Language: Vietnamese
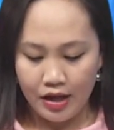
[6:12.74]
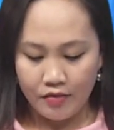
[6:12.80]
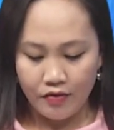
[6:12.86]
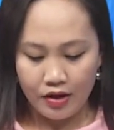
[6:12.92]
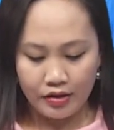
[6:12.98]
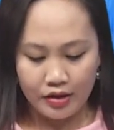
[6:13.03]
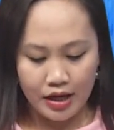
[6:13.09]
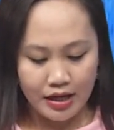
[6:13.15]

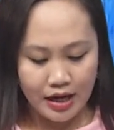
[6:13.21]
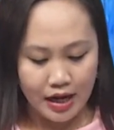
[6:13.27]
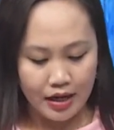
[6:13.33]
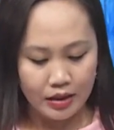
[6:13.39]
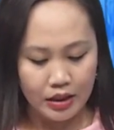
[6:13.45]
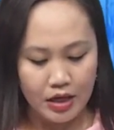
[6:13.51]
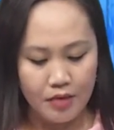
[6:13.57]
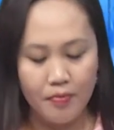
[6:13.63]
và đến
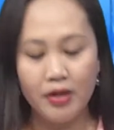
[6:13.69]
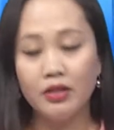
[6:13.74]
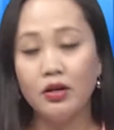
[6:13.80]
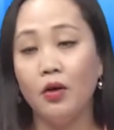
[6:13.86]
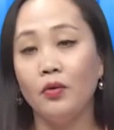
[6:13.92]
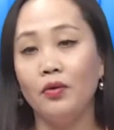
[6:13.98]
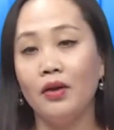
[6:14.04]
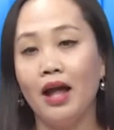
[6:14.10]
nay thì bắt
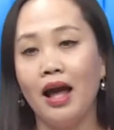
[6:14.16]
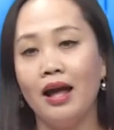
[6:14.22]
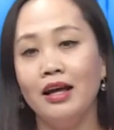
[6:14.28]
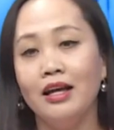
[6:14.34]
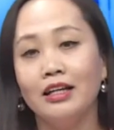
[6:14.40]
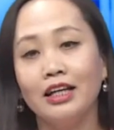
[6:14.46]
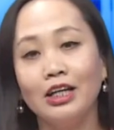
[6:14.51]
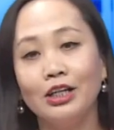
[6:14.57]
đầu là
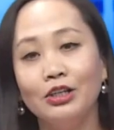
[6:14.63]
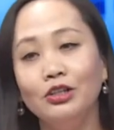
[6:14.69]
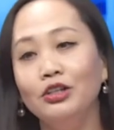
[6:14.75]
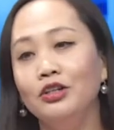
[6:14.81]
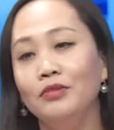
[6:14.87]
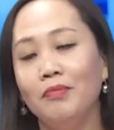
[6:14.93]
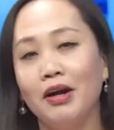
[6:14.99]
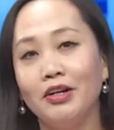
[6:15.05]
cái
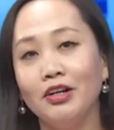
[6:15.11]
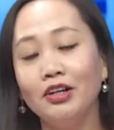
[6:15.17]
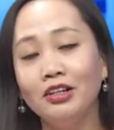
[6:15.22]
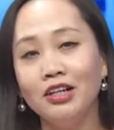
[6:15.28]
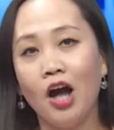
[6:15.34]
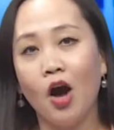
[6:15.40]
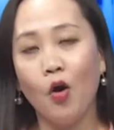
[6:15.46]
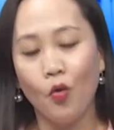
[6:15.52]
người mà
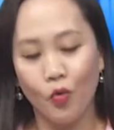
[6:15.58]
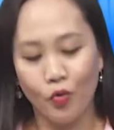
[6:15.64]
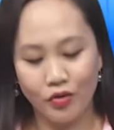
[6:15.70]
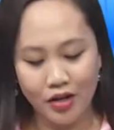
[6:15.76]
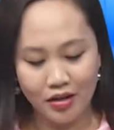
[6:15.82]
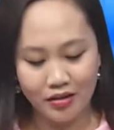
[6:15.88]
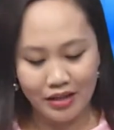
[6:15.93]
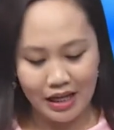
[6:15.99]
đứng đầu
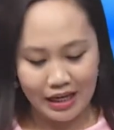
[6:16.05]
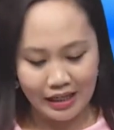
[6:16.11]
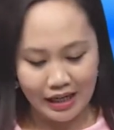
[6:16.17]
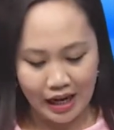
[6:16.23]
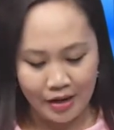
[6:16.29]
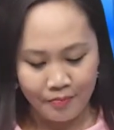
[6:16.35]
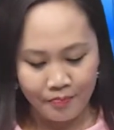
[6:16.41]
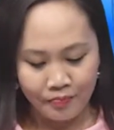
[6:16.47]
đơn kiện
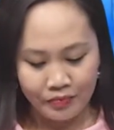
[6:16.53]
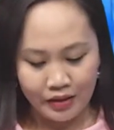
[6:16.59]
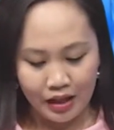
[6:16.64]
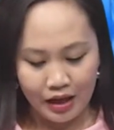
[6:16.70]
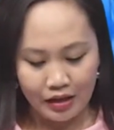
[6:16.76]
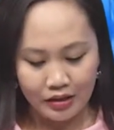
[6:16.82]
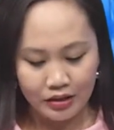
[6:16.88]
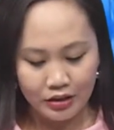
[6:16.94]
này
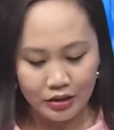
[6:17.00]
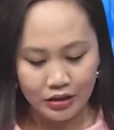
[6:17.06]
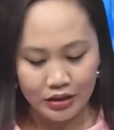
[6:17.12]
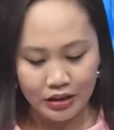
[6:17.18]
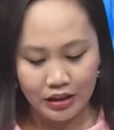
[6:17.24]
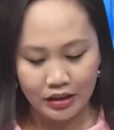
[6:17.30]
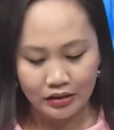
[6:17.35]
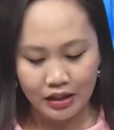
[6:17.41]
là
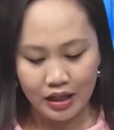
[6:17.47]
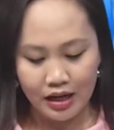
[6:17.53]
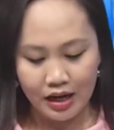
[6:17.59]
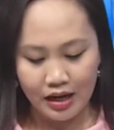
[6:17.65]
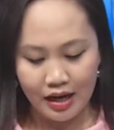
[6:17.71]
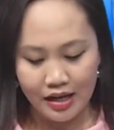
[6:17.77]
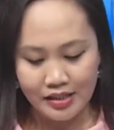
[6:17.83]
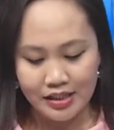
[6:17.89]
người tên
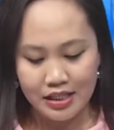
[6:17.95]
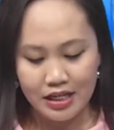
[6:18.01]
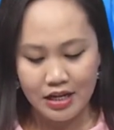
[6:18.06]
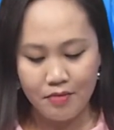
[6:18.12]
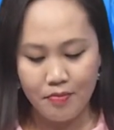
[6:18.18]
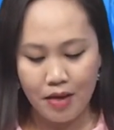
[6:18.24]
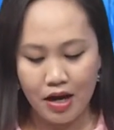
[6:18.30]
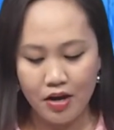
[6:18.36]
là
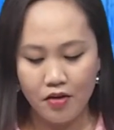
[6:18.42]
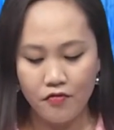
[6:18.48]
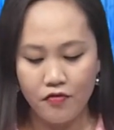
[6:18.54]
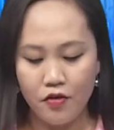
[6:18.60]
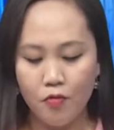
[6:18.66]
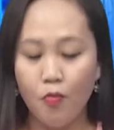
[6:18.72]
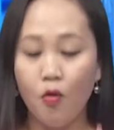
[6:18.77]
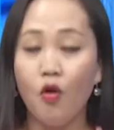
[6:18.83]
Leslie
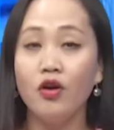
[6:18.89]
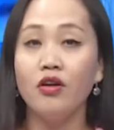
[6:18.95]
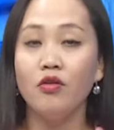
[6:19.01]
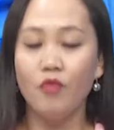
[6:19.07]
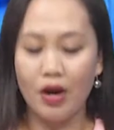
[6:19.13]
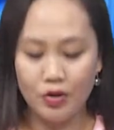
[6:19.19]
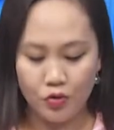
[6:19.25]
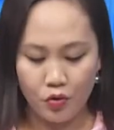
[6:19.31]
Benfield
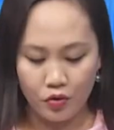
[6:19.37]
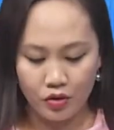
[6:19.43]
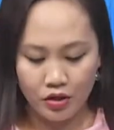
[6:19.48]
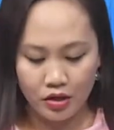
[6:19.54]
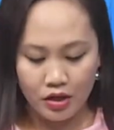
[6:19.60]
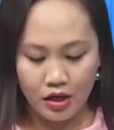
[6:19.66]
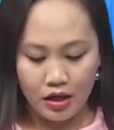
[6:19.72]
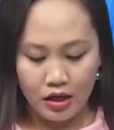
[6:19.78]
Morderando
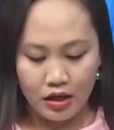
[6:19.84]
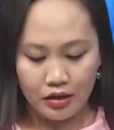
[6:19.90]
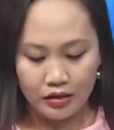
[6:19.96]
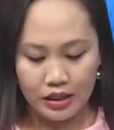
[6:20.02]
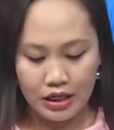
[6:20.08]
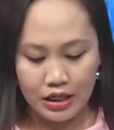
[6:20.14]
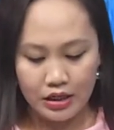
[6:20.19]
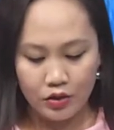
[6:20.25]
đó
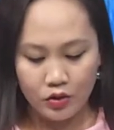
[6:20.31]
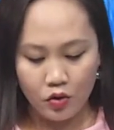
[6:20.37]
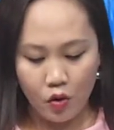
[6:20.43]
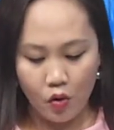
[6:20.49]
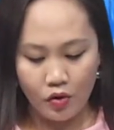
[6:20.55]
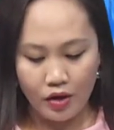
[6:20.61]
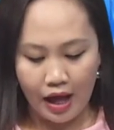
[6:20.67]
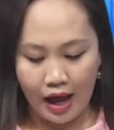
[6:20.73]
thì
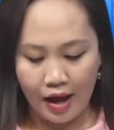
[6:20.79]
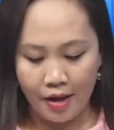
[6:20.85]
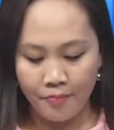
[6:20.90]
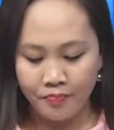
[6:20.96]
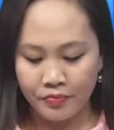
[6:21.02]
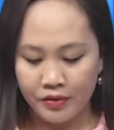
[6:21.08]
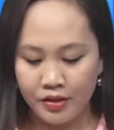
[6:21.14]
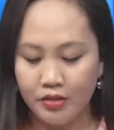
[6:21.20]
cô đã
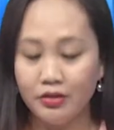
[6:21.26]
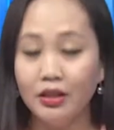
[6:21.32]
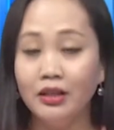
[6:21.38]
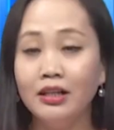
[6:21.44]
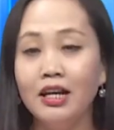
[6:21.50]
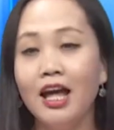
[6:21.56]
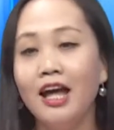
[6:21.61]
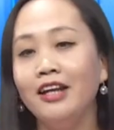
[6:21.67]

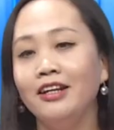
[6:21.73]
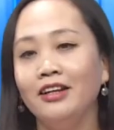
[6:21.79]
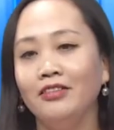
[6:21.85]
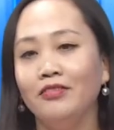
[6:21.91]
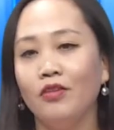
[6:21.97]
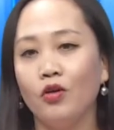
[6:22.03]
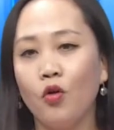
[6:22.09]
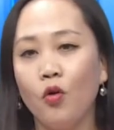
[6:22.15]
đứng lên
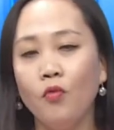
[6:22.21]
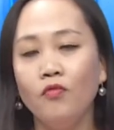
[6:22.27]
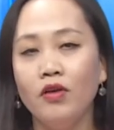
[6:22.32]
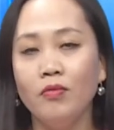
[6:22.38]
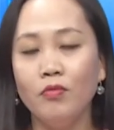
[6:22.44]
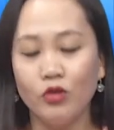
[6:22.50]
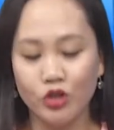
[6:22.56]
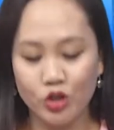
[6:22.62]
và cùng với một